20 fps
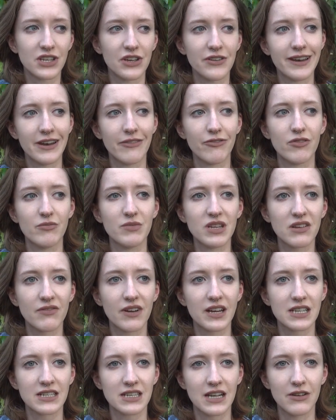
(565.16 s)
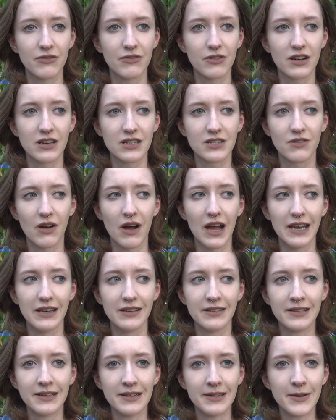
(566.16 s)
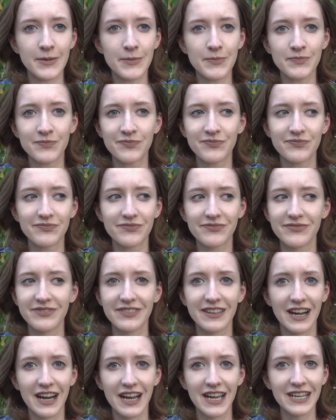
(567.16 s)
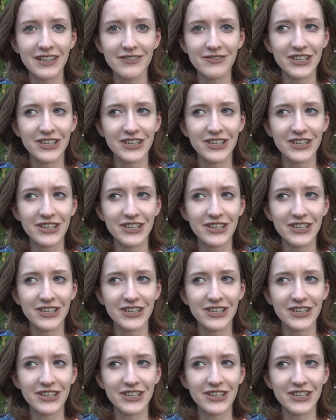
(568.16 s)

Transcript: sondern für mich war das halt wirklich so ein Nein.